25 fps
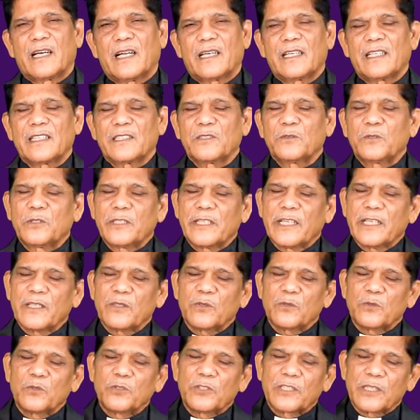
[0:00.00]
அல்லது
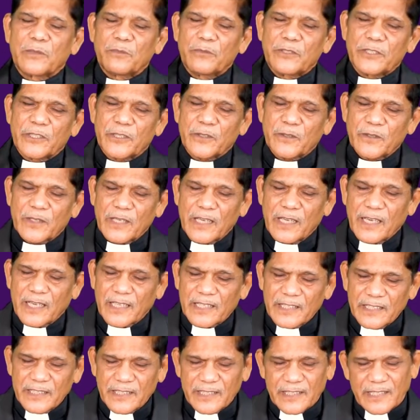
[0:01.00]
உடன்
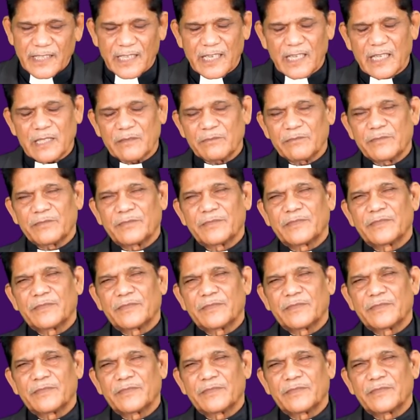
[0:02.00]
ஊனமுற்றவர்களாக இருக்கலாம்